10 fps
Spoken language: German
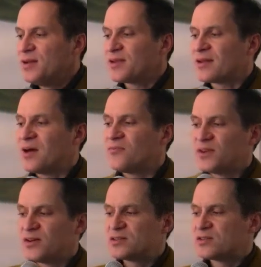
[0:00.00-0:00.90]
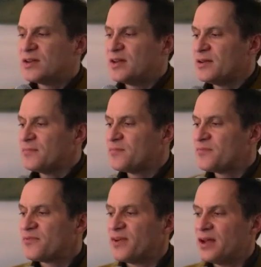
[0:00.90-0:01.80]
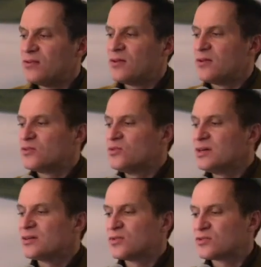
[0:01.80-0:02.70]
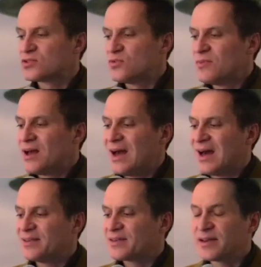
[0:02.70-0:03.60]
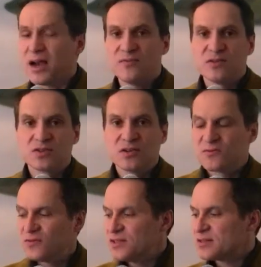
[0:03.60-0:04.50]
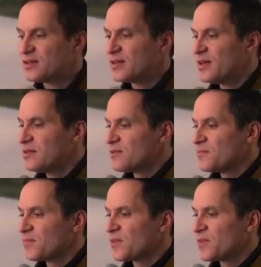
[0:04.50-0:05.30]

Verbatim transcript: Dann haben wir also einen Pfeil durch Konsum an die Realwirtschaft fließt dann Geld.